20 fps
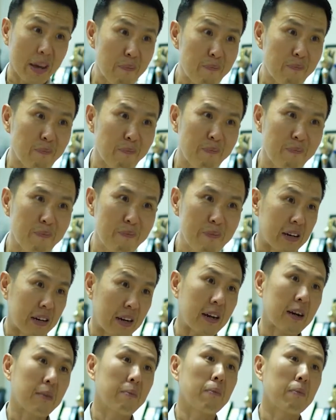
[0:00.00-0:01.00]
เข้ม
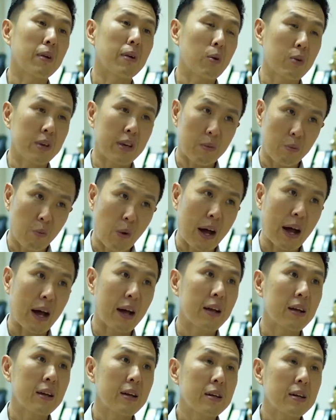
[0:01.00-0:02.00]
นะครับ เราคิดว่า
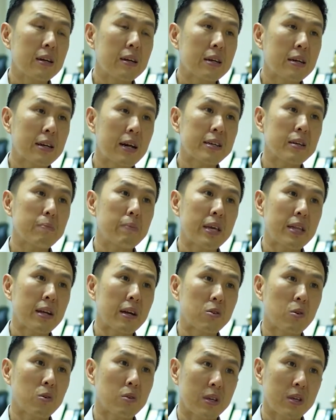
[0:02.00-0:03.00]
น่าจะมี
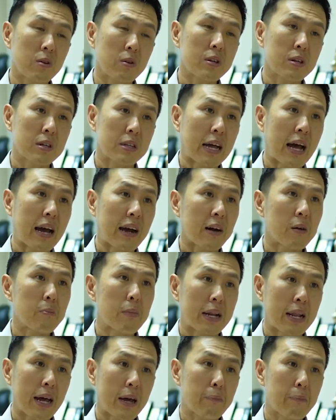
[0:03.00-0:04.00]
นักท่องเที่ยวเดินทางเข้า
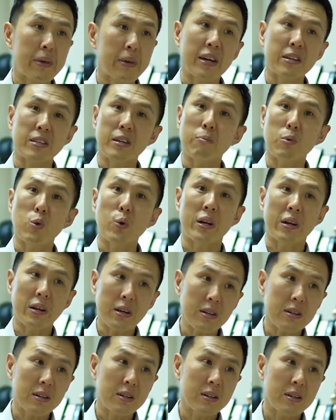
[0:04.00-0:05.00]
มาได้เพียงจำนวน
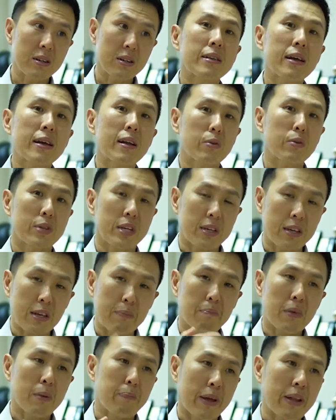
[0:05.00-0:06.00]
นึงถ้าเราจะคิ
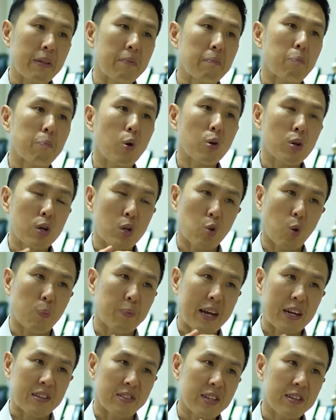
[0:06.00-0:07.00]
ดมาเป็นผลกระทบ
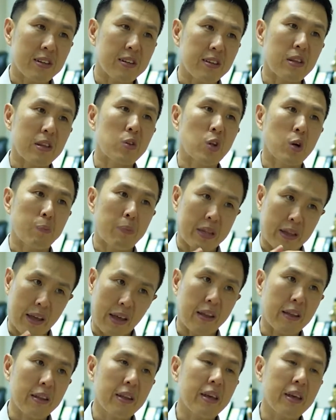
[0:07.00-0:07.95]
ทางเศรษฐกิจต่อประเทศ